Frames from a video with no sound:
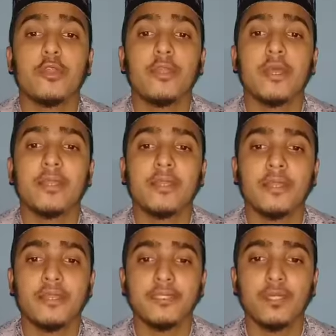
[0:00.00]
لله
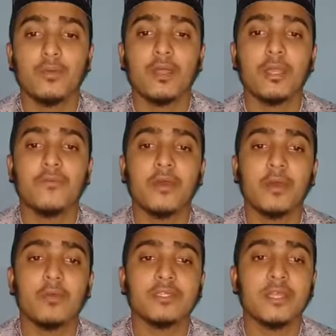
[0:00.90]
الذي
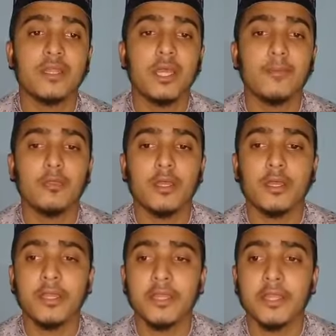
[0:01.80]
وكفى وسلام
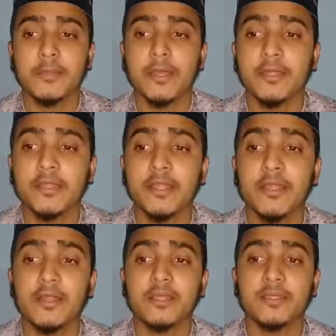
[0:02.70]
على عباده
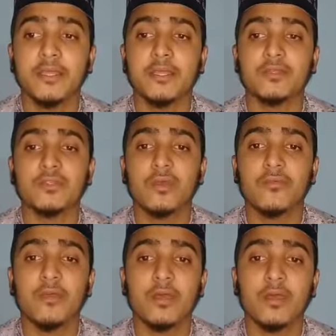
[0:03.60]
الذين
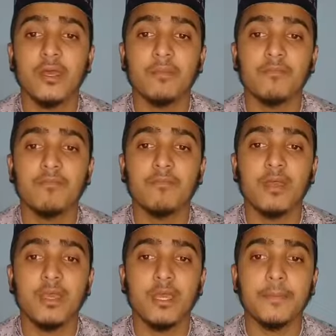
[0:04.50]
اصطفى
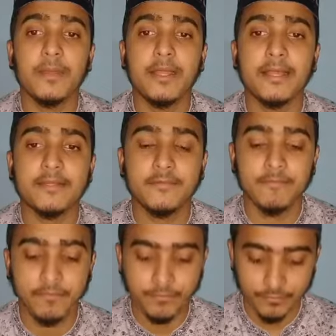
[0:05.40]
أما بعد
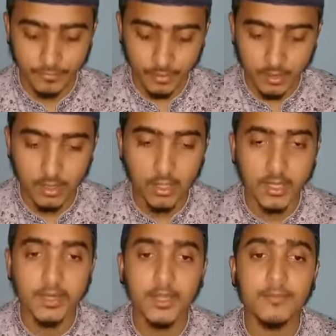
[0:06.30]

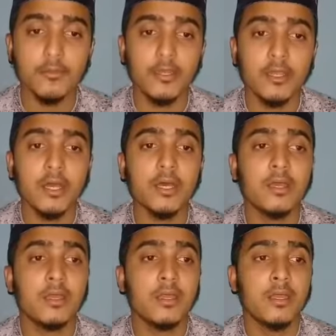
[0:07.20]
الحمد لله
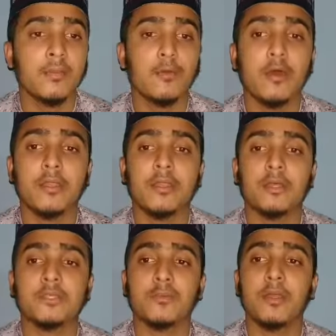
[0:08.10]
মহান
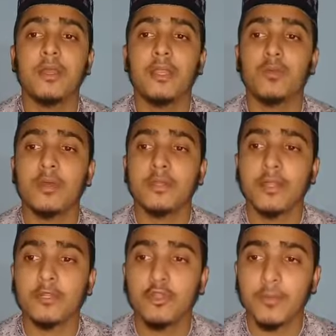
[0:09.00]
আল্লাহ সুবাহান ওয়া
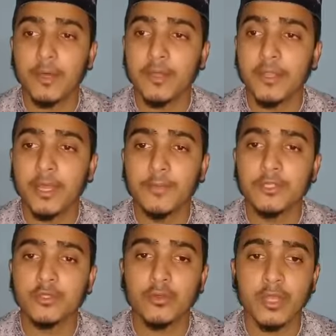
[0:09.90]
তালা দরবারে
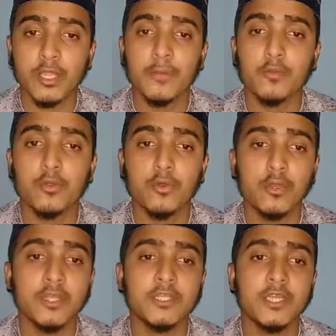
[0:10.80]
আমরা শুক্রিয়া জ্ঞাপন
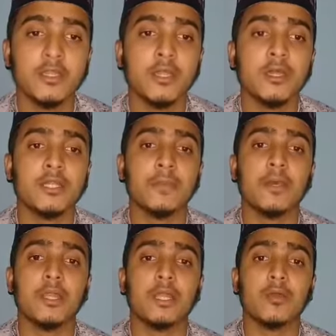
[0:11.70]
করি যে আল্লাহ
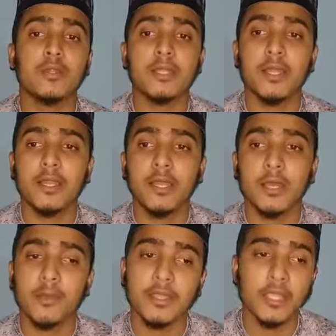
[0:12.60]
তাবারক ওয়া তালা
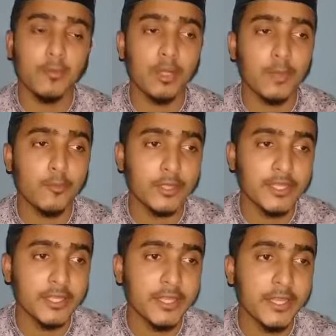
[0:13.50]
আমাকে এবং
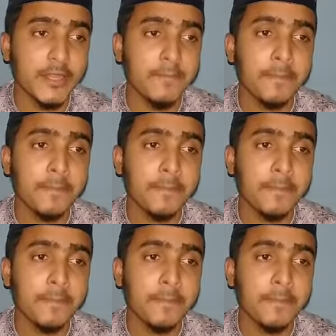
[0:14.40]
আপনাদেরকে